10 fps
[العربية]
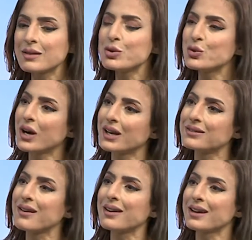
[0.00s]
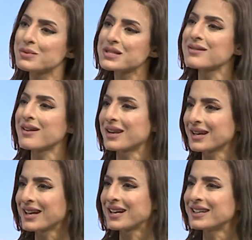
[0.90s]
بروح الطالح بالصالح
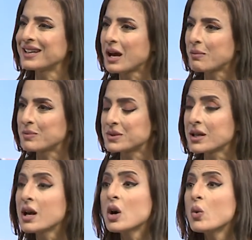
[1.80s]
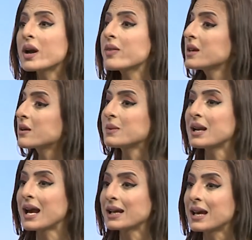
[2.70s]
يعني ان احببتي وكثير من
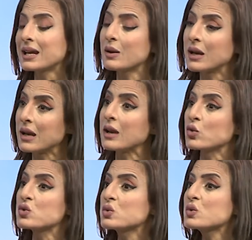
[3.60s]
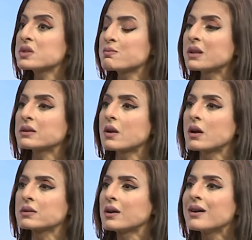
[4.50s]
الاحيان النصوص
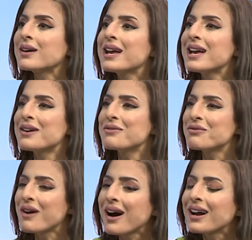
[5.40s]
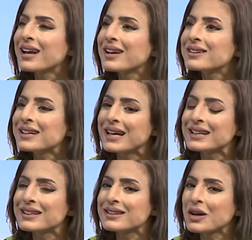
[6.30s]
مطاطه آه،
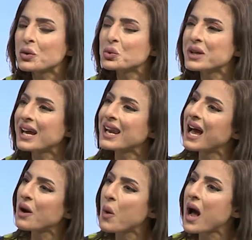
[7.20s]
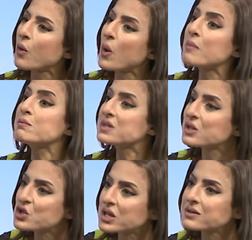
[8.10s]
يعني تكون على اهواء او
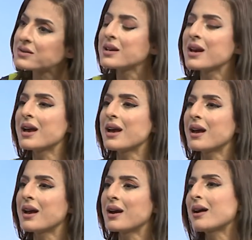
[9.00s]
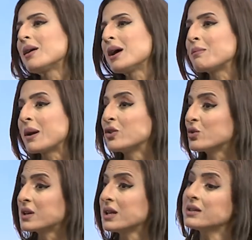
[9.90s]
امزجه من
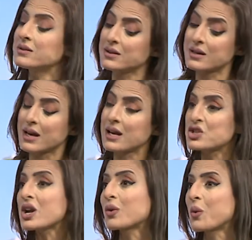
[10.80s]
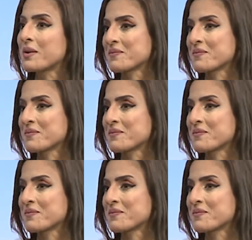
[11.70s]
يريد الشكوى